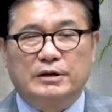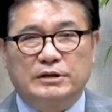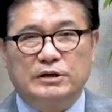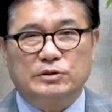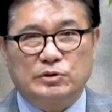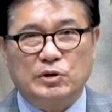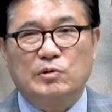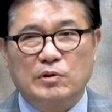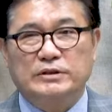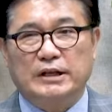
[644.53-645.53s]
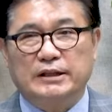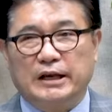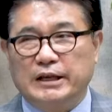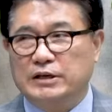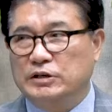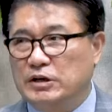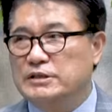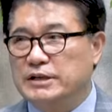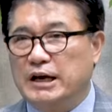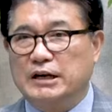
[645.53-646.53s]
그 조선공산당이
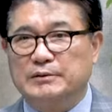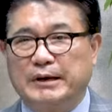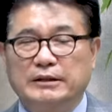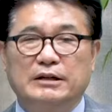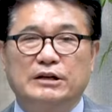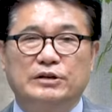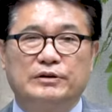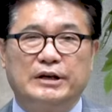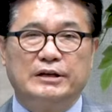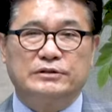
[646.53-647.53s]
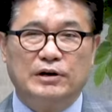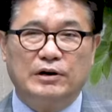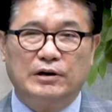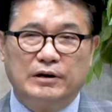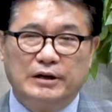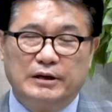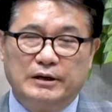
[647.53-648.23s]
그런 사회를 만들기 위해서